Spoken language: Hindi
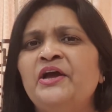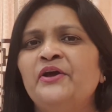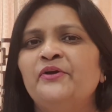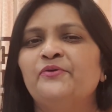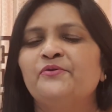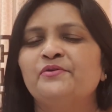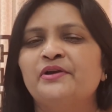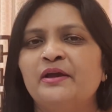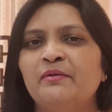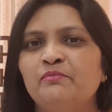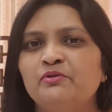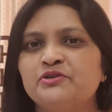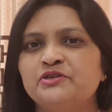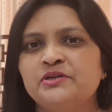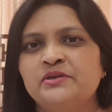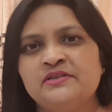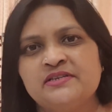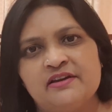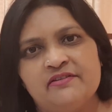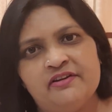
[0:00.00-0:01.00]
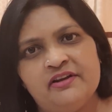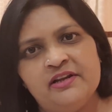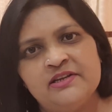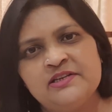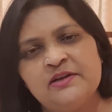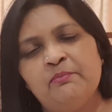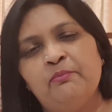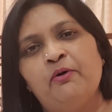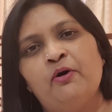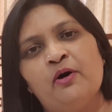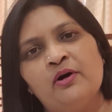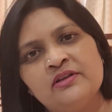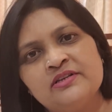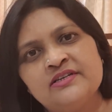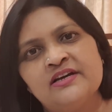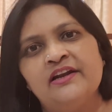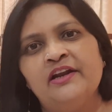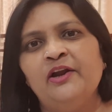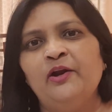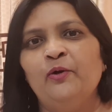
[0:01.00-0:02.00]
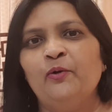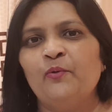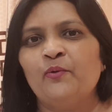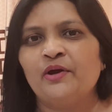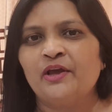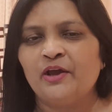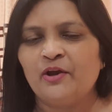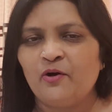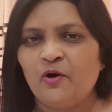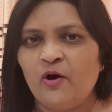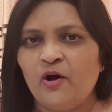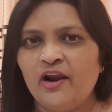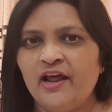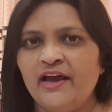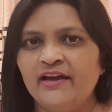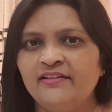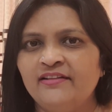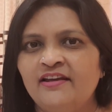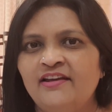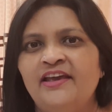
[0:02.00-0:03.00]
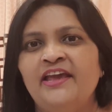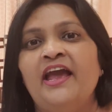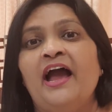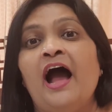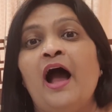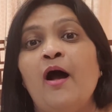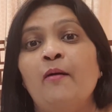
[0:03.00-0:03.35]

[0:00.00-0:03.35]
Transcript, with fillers: क्योंकि मुझे सवेरे से बहुत सारे लोगों के कॉल आए थे कि